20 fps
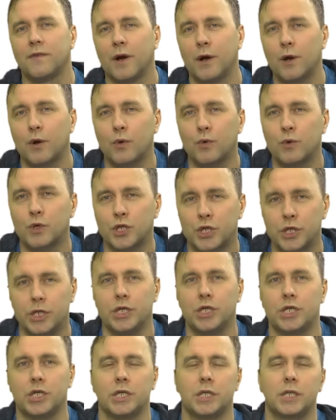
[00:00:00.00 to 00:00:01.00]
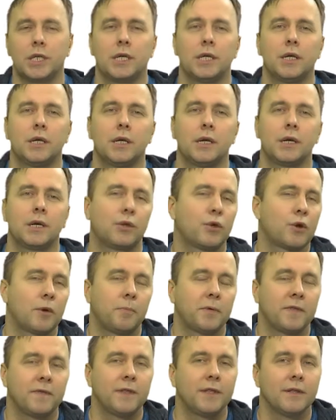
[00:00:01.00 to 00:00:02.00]
вокруг женщины, которая
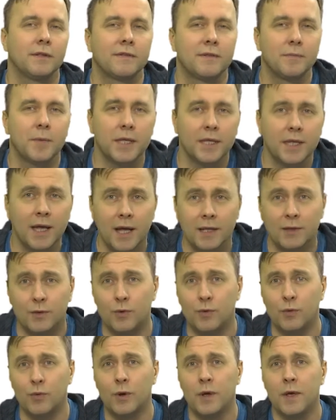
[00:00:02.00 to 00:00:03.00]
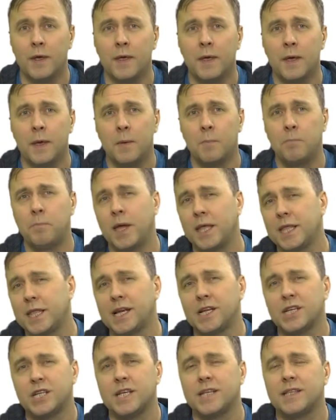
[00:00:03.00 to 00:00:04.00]
посвятила себя театру, пять
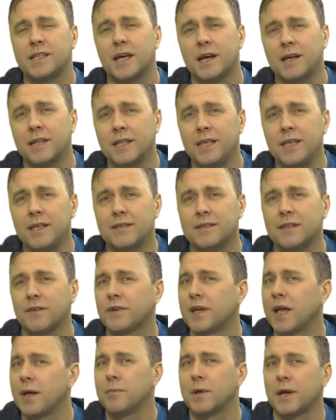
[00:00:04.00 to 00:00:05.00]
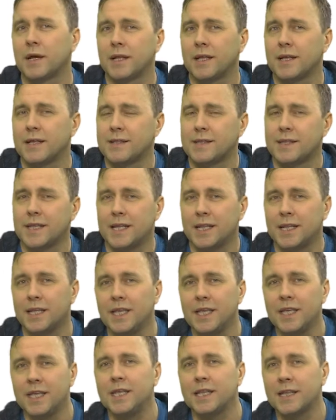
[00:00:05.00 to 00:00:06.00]
или шесть артистов, камерная сцена,
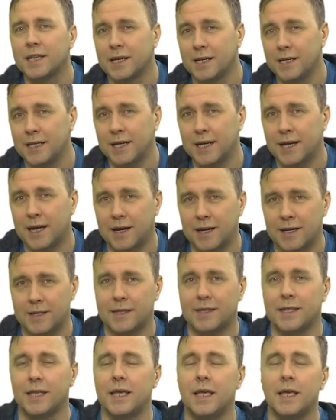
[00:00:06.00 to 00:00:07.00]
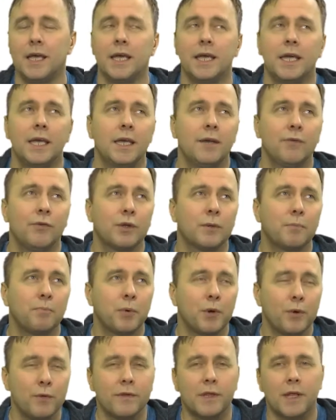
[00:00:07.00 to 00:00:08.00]
нехитрые декорации и вот
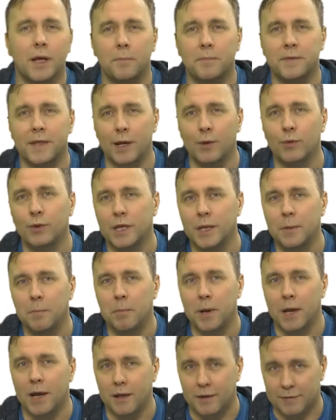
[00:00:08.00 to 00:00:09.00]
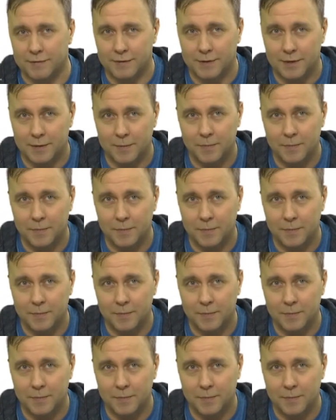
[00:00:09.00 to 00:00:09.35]
просто абсолютный блеск.